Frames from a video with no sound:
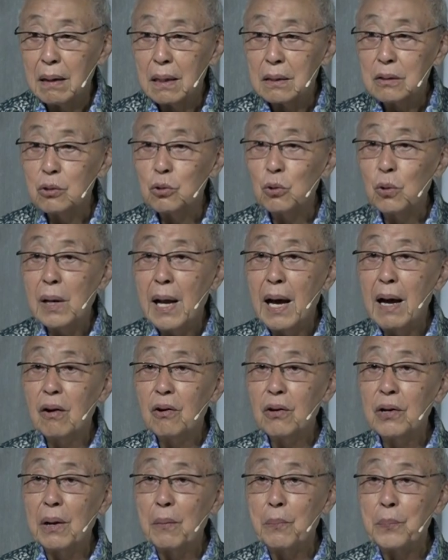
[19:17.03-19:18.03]
Nah, tulang
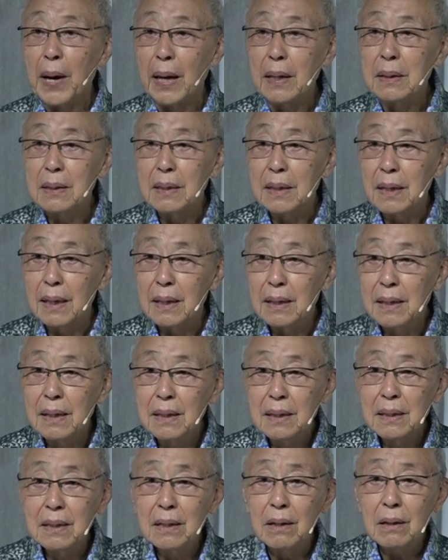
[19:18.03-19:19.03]
kok dibanting,
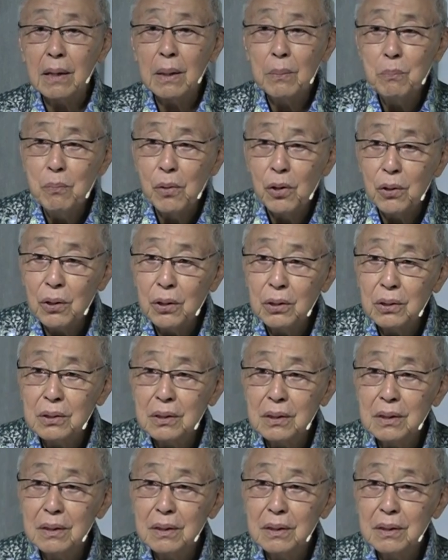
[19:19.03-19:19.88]
ya remuk.